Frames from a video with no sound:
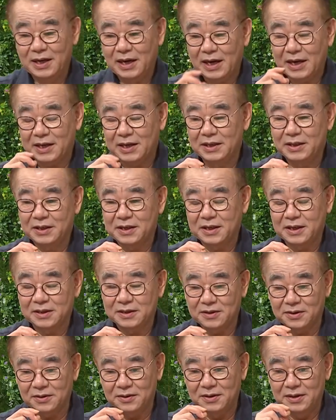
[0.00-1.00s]

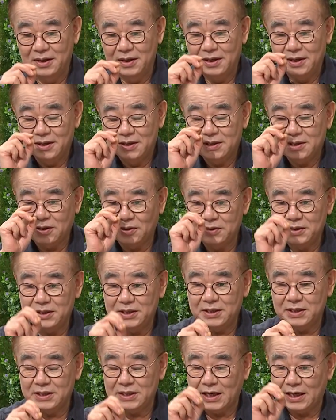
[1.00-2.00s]
하나님께서
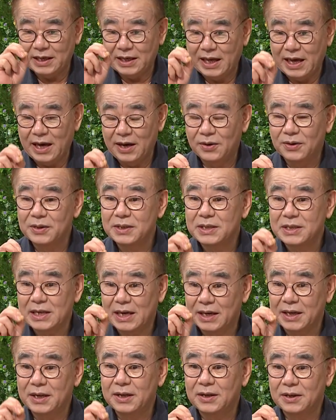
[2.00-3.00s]
선지자,
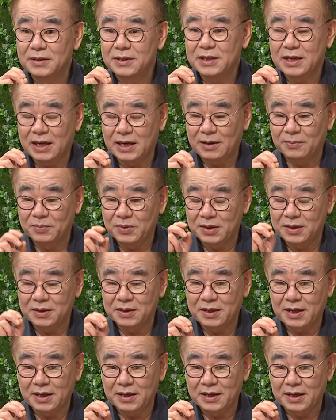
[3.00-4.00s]
예언자 이런
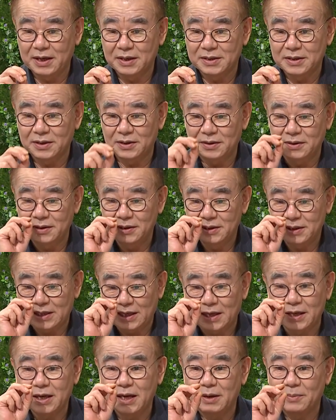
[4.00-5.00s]
사람들을 택해서
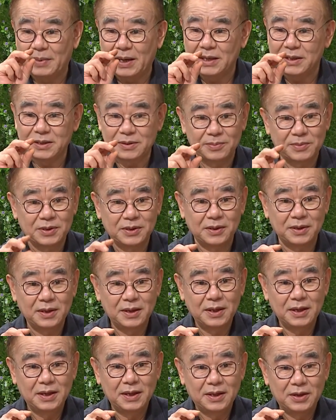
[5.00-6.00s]
자기의 말씀을
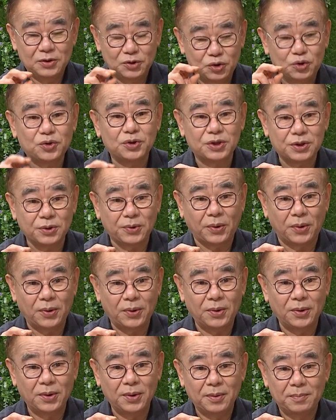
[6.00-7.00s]

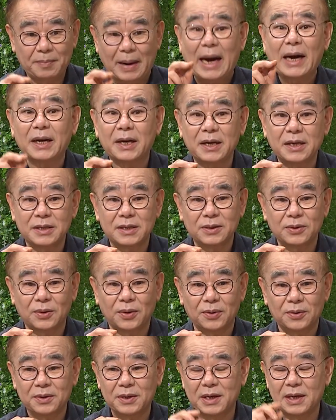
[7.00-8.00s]
주시고
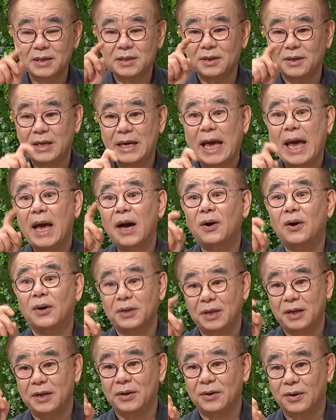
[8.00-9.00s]
맡기시고 그래서
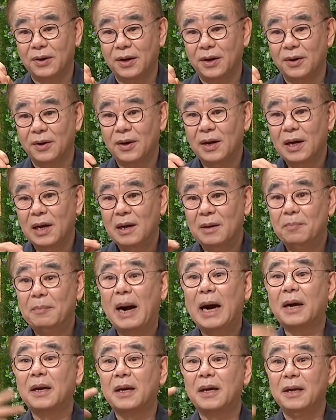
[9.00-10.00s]
예언인 거예요.
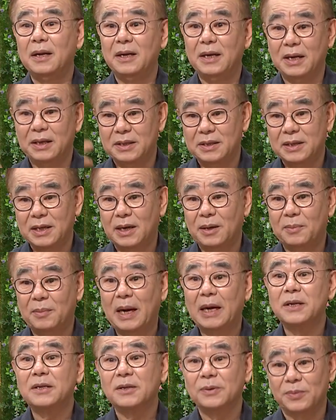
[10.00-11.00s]
맡길 예자,
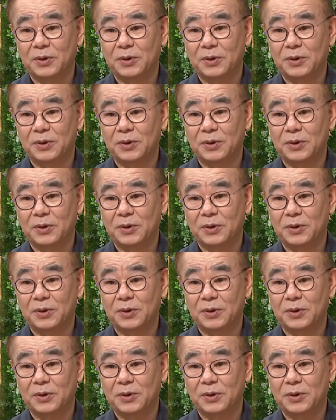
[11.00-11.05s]
말씀